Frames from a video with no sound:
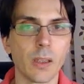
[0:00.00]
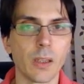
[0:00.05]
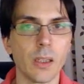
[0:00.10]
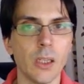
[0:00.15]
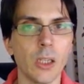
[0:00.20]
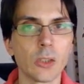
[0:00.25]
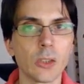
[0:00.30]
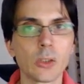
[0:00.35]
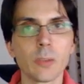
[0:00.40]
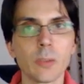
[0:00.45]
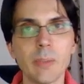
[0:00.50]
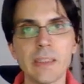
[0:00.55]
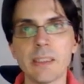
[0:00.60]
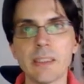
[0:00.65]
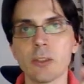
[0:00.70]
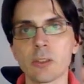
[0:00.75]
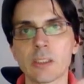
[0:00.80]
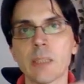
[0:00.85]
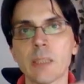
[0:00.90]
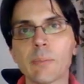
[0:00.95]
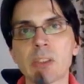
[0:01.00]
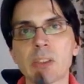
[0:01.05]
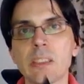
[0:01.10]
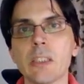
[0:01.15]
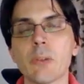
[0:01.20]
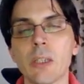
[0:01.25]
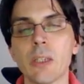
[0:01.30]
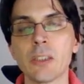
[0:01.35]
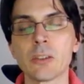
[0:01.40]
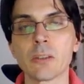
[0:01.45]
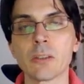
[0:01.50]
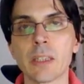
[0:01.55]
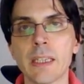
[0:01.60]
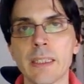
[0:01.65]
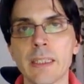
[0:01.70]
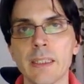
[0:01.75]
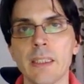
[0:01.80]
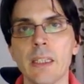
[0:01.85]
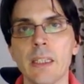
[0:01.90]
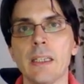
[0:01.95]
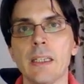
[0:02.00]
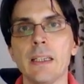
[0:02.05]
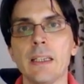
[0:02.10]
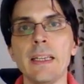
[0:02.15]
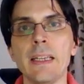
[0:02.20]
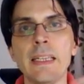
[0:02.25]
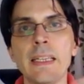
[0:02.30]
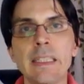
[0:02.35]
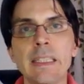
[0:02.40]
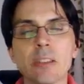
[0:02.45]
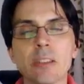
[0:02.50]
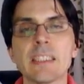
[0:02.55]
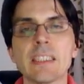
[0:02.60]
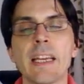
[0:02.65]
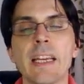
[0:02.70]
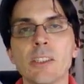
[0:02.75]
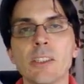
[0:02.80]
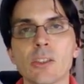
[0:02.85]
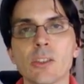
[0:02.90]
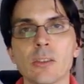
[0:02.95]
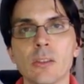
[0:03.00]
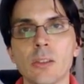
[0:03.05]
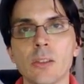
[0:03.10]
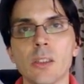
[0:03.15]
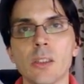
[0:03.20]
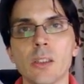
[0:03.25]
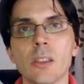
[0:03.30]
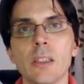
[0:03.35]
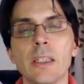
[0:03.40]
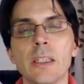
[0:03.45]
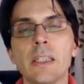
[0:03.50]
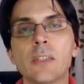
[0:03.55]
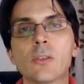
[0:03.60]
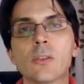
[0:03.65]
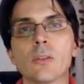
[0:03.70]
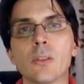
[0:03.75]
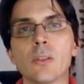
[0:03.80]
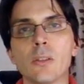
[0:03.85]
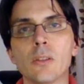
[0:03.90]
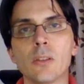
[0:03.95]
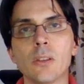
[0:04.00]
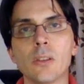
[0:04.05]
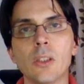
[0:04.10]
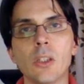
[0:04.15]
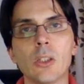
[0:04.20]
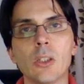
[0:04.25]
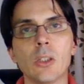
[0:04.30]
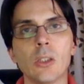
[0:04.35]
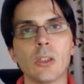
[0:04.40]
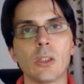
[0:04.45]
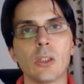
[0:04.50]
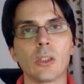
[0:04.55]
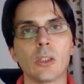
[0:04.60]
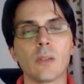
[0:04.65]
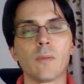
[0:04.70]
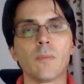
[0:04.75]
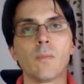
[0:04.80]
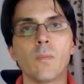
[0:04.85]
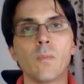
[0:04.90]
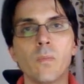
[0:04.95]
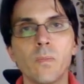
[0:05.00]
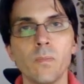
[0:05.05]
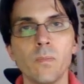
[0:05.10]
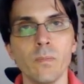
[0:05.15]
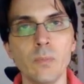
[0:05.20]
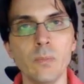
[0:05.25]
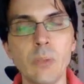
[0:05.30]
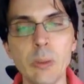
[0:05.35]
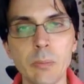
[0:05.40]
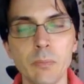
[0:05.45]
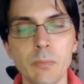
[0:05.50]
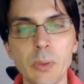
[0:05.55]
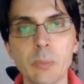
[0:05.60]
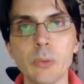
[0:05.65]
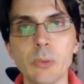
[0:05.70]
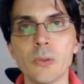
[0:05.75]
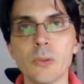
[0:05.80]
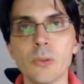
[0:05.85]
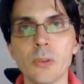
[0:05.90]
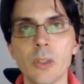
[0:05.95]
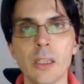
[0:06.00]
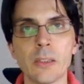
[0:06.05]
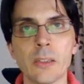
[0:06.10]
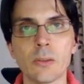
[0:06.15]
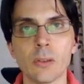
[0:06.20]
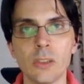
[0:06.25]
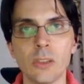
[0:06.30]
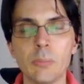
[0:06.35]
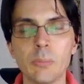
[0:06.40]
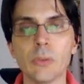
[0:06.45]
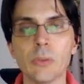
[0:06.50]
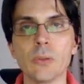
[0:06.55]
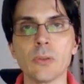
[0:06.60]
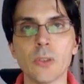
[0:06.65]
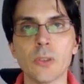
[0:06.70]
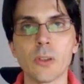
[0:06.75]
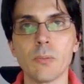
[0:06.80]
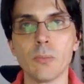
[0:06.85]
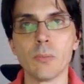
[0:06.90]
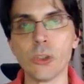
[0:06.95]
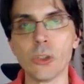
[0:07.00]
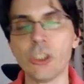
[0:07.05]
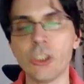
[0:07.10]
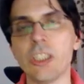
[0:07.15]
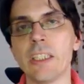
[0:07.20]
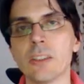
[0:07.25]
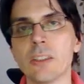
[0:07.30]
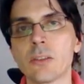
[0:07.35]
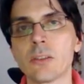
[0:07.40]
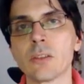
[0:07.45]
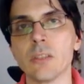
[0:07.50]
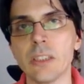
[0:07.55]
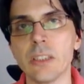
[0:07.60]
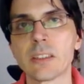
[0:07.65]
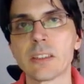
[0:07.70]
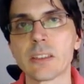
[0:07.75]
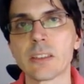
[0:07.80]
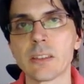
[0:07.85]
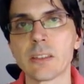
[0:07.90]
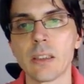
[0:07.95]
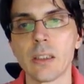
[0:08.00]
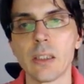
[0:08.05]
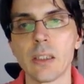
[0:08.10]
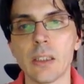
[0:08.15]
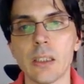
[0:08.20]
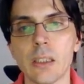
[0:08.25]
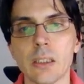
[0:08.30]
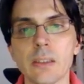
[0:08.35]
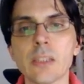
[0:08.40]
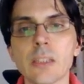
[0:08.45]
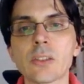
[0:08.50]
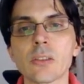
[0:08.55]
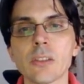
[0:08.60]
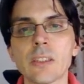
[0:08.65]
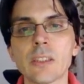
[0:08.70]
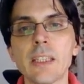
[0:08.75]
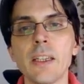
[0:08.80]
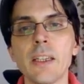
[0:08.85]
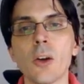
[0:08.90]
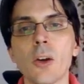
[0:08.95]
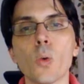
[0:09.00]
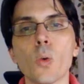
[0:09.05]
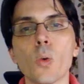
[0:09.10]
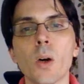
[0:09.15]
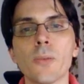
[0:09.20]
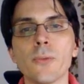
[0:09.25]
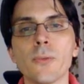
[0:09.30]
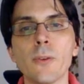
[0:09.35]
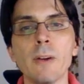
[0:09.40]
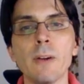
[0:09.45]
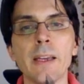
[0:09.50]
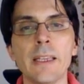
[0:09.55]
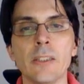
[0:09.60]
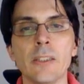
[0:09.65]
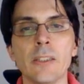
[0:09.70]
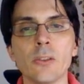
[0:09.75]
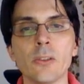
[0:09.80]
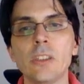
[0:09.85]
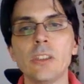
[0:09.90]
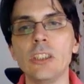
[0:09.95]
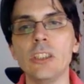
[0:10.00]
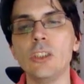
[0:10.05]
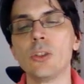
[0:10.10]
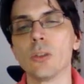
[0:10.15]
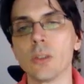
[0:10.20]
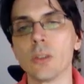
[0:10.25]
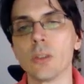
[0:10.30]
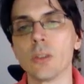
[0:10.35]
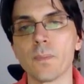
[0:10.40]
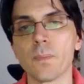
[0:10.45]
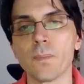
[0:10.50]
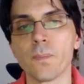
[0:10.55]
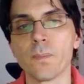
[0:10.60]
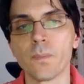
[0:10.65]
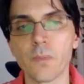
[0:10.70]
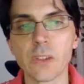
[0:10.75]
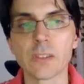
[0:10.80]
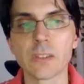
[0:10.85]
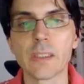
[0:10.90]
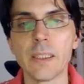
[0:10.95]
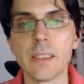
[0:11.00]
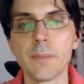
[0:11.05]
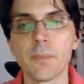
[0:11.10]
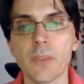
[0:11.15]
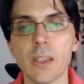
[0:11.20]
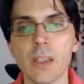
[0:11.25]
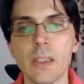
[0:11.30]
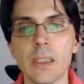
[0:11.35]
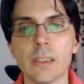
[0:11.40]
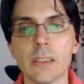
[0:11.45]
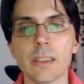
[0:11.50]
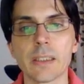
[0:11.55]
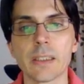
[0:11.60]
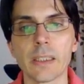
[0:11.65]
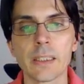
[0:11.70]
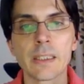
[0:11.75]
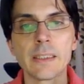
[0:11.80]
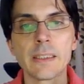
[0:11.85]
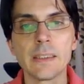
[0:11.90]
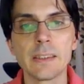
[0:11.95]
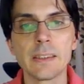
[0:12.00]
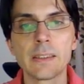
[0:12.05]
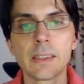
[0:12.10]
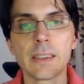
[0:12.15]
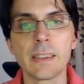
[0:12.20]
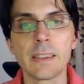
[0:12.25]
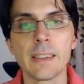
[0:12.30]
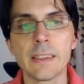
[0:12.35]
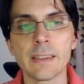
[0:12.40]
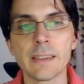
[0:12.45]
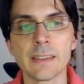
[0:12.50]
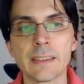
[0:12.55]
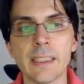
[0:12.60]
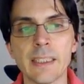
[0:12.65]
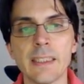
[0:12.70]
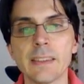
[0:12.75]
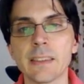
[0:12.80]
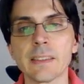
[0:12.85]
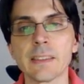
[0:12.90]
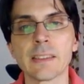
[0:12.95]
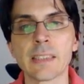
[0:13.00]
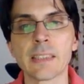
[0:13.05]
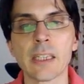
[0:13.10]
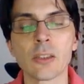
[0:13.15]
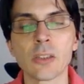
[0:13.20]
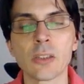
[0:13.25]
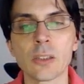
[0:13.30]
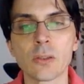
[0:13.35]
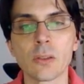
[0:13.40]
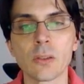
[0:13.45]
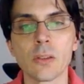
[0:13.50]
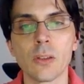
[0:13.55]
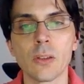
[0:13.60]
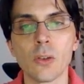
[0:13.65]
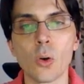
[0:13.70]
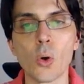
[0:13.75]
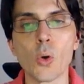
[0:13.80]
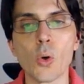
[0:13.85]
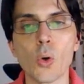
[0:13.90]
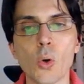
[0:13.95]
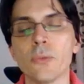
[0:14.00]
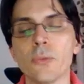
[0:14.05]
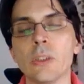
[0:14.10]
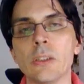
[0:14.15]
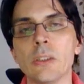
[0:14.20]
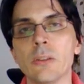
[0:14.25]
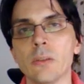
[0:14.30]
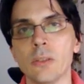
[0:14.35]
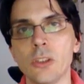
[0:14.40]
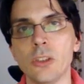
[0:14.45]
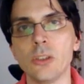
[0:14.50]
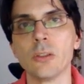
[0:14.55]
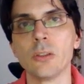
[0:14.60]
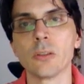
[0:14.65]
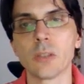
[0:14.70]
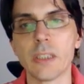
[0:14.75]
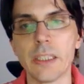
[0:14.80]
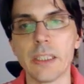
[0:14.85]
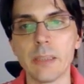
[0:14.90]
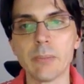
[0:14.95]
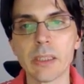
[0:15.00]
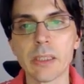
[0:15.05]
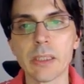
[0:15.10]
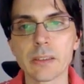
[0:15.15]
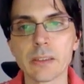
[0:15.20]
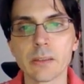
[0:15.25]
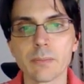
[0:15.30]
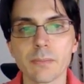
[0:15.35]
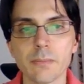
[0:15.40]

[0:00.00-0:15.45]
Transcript: すべてのサブシクエンスが N サイズの、えっと、2分えっと、2分の文字列です。ですので、O of N の2乗ですね。だから簡単な全探索だと O of N の2乗となります。